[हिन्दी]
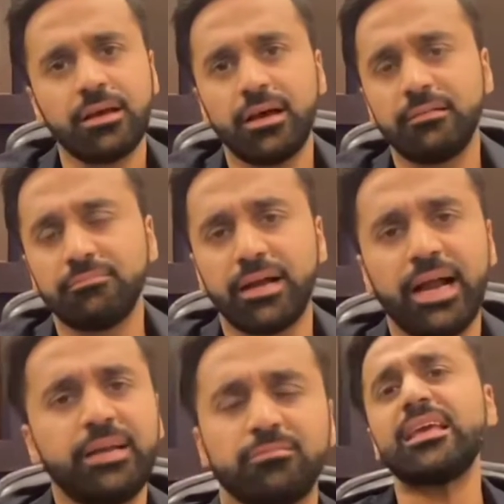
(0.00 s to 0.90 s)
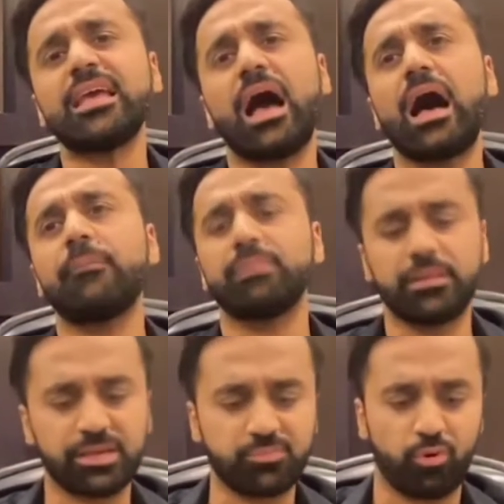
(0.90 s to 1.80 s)
एंड आप मतलब एक्सप्लोर
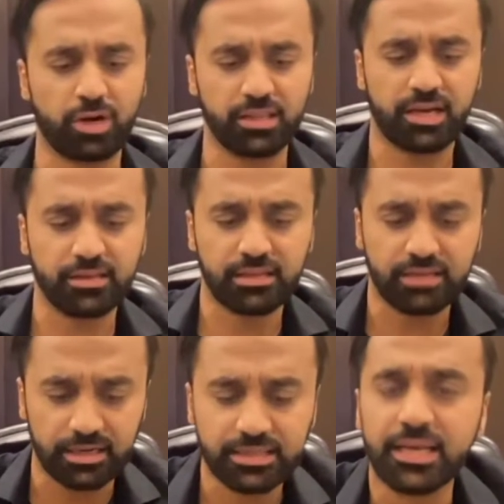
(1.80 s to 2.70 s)
करते करते थक जाएंगे